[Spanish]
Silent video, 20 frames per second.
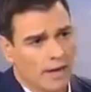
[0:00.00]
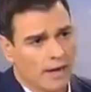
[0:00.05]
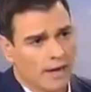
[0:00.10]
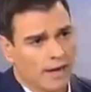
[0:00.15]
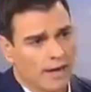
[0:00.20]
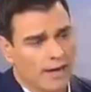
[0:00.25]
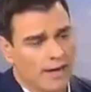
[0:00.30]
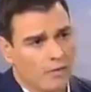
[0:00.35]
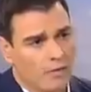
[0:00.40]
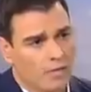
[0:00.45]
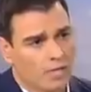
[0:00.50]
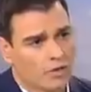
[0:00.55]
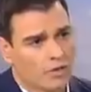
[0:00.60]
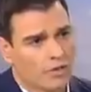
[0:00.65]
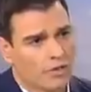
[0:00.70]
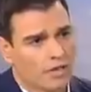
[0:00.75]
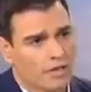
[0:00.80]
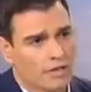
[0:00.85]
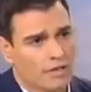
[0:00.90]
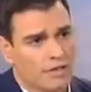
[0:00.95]
crea una
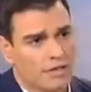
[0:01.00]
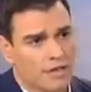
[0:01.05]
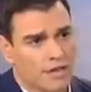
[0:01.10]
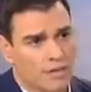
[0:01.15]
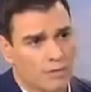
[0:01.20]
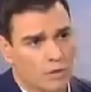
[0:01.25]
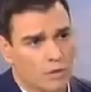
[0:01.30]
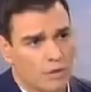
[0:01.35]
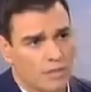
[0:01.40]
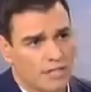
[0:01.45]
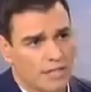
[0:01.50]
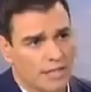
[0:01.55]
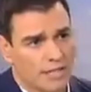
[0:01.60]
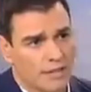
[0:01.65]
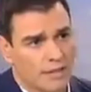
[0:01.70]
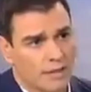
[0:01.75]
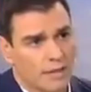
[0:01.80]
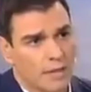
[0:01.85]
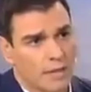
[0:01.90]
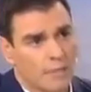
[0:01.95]
sociedad interpuesta
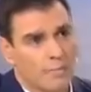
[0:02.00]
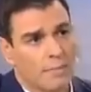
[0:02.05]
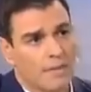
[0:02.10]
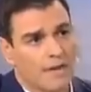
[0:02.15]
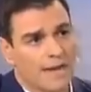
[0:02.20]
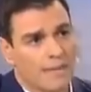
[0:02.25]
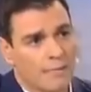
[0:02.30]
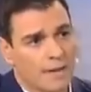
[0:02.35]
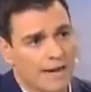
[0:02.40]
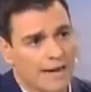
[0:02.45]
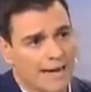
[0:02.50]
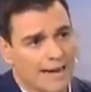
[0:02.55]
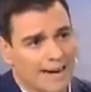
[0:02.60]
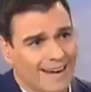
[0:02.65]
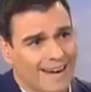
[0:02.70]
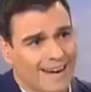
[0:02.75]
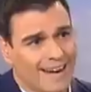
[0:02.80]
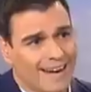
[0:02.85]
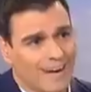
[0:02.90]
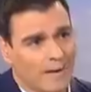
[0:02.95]
para pagar
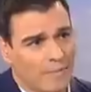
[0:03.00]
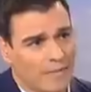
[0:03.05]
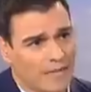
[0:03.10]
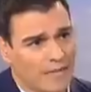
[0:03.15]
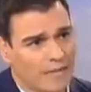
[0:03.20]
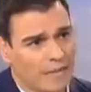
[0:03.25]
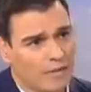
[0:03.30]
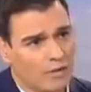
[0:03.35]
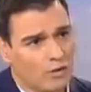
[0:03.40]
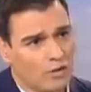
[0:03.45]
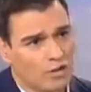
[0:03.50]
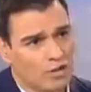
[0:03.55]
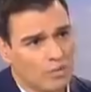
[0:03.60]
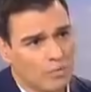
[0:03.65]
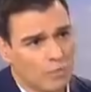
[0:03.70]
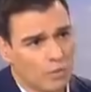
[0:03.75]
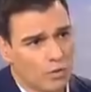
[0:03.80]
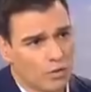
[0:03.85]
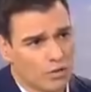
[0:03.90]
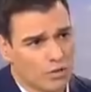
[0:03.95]
la mitad de los
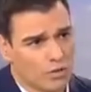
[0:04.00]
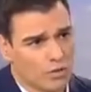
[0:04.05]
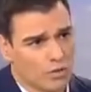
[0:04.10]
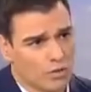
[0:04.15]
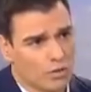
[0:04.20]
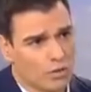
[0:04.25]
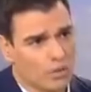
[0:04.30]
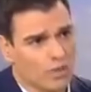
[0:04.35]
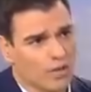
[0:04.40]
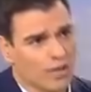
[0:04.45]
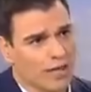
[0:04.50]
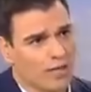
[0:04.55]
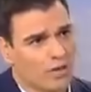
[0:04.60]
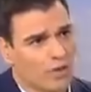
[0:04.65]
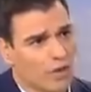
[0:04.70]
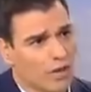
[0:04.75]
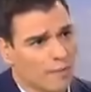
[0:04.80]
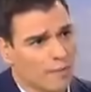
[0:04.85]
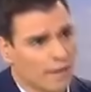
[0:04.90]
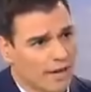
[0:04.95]
impuestos que le
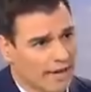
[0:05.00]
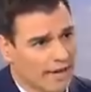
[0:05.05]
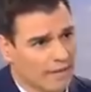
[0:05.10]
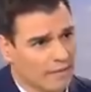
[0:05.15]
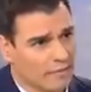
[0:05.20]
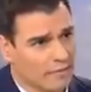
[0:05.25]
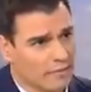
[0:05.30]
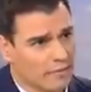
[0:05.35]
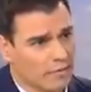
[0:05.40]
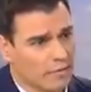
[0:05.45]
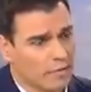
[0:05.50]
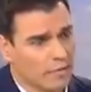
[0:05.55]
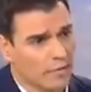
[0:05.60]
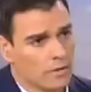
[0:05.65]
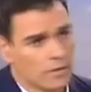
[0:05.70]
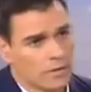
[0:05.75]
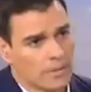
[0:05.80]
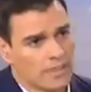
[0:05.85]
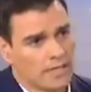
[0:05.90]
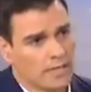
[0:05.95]
toca pagar,
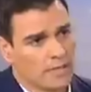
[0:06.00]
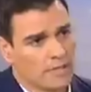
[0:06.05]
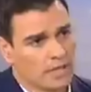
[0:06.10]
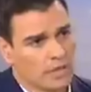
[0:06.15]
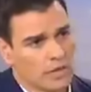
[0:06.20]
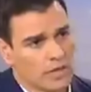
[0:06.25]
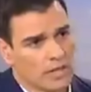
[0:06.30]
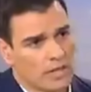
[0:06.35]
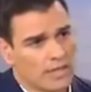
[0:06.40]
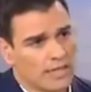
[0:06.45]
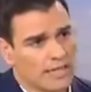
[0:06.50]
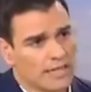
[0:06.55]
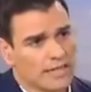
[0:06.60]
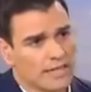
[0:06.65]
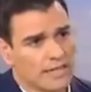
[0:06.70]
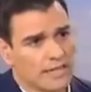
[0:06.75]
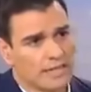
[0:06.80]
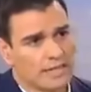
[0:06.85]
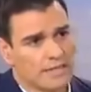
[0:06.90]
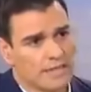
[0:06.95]
esa persona al día
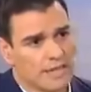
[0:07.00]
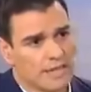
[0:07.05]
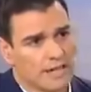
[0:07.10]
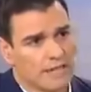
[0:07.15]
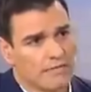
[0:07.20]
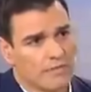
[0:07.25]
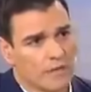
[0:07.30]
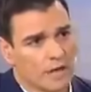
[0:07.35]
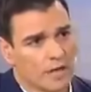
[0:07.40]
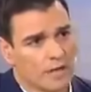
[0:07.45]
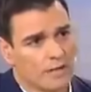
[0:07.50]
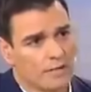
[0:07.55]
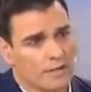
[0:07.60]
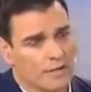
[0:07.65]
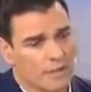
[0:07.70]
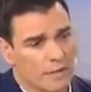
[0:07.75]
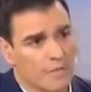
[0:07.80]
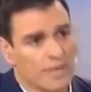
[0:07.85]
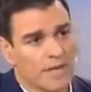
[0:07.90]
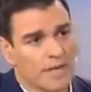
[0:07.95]
siguiente estaría fuera
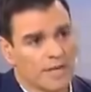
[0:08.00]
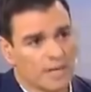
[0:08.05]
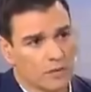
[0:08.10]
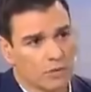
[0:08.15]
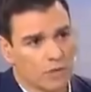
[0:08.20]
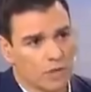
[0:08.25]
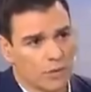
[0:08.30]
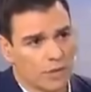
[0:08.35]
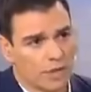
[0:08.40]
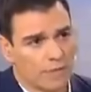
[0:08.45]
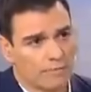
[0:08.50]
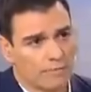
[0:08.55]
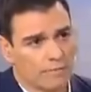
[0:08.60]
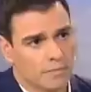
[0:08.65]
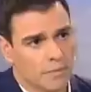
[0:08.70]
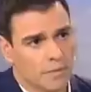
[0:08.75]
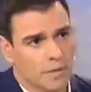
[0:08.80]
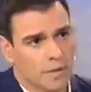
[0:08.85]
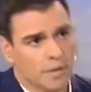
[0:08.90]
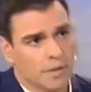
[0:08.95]
de mi ejecutiva.
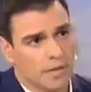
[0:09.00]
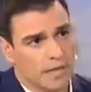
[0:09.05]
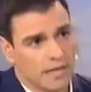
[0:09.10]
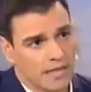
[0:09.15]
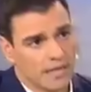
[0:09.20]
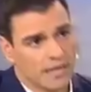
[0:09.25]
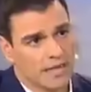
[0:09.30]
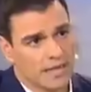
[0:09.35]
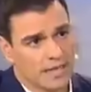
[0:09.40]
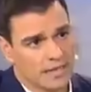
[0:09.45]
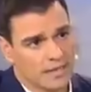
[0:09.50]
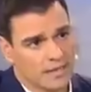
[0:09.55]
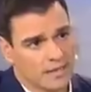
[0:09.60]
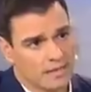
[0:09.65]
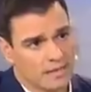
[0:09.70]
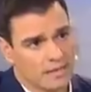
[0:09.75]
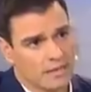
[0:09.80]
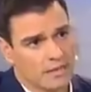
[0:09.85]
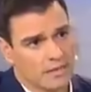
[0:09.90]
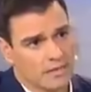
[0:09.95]
Ese es
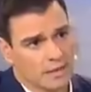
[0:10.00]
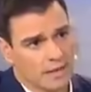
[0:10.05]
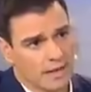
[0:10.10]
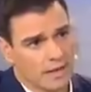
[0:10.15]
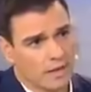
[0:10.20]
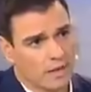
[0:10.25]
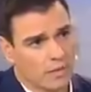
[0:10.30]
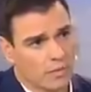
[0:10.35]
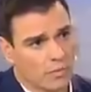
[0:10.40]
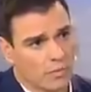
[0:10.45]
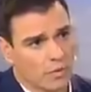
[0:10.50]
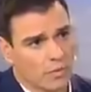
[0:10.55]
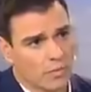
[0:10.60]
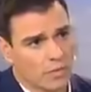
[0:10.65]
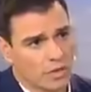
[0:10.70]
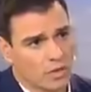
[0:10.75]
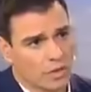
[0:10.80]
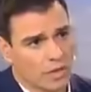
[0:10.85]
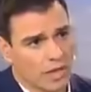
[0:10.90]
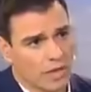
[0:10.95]
el
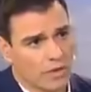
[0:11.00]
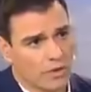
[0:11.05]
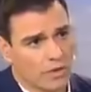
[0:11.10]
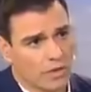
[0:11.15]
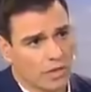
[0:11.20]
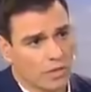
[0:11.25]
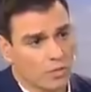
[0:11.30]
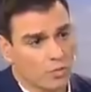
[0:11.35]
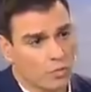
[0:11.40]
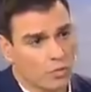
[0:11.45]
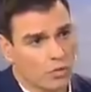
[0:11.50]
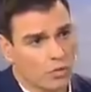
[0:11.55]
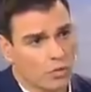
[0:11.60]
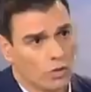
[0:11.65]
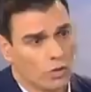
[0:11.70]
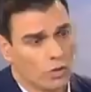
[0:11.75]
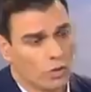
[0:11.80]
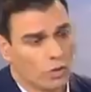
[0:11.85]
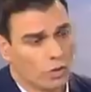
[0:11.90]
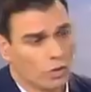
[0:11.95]
compromiso que yo asumo
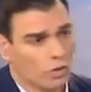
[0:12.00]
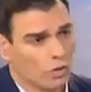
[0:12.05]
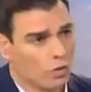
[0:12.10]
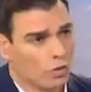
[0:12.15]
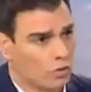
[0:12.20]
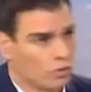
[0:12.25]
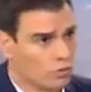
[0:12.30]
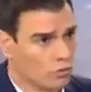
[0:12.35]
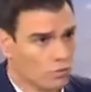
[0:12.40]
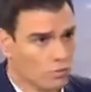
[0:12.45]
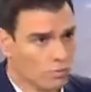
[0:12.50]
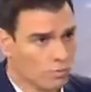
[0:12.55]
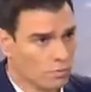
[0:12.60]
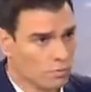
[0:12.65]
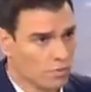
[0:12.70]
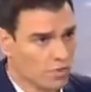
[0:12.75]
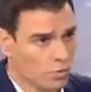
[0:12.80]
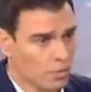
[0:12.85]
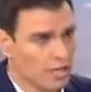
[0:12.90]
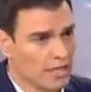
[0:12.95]
con mis
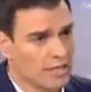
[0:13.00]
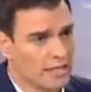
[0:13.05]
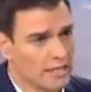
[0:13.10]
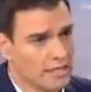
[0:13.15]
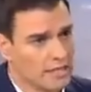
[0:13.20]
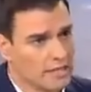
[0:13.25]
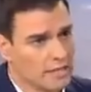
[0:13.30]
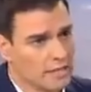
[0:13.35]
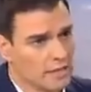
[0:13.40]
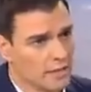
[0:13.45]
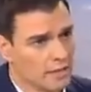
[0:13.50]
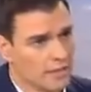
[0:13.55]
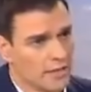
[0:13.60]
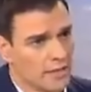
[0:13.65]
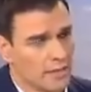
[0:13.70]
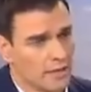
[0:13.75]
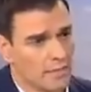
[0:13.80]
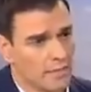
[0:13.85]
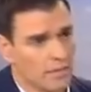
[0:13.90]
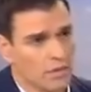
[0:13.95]
votantes y
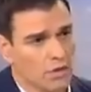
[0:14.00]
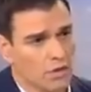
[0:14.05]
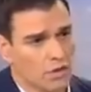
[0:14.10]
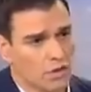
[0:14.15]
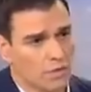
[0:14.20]
también con los